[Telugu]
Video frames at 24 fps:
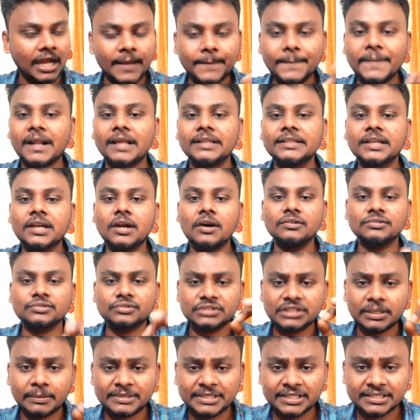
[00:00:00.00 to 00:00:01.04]
హైపరాజి
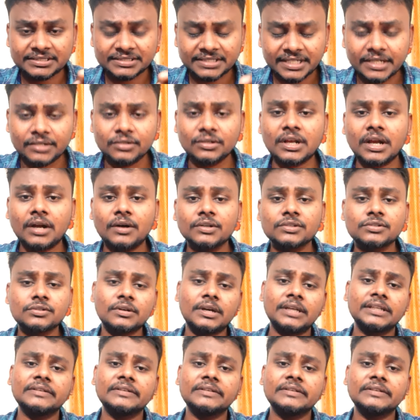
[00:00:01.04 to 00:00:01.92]
కావచ్చు జబర్దస్త్ శ్రీను కావచ్చు